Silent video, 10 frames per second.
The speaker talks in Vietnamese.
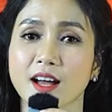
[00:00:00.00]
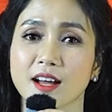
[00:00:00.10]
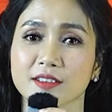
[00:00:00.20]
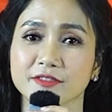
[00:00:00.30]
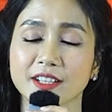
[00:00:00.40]

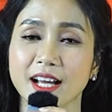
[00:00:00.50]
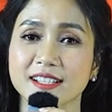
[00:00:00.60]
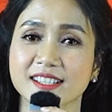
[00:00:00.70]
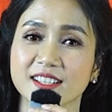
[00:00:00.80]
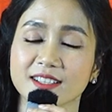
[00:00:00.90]
À,
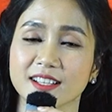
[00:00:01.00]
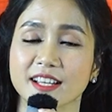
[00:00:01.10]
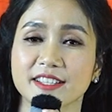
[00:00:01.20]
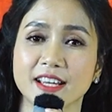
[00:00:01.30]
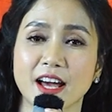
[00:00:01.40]
Phương Anh xin
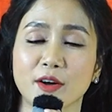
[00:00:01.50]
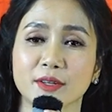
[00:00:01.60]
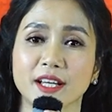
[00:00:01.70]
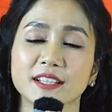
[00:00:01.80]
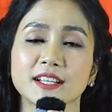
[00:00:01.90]
gửi lời
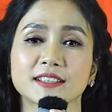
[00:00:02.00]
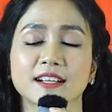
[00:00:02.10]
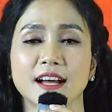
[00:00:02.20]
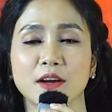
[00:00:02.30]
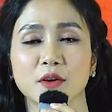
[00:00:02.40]
chào đến
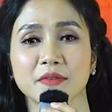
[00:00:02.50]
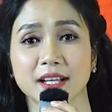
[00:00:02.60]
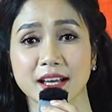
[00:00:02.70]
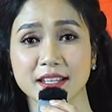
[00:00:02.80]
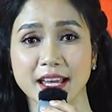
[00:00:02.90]
à, tất cả
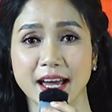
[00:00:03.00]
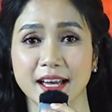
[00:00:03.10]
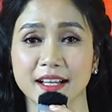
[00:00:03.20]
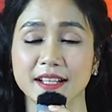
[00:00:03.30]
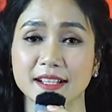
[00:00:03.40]
quý vị khán
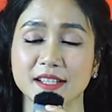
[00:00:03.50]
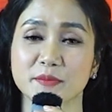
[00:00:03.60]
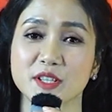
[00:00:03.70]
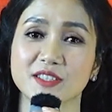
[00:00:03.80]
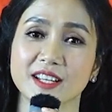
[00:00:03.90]
giả đang
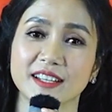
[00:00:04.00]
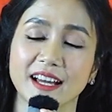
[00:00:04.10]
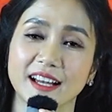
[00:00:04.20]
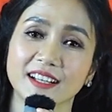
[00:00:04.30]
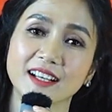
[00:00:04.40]
xem chương
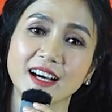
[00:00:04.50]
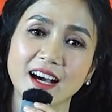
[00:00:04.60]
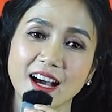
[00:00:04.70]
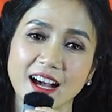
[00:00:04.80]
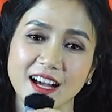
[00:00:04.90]
trình ạ.
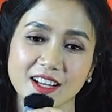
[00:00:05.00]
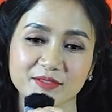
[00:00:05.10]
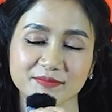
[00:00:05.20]
À.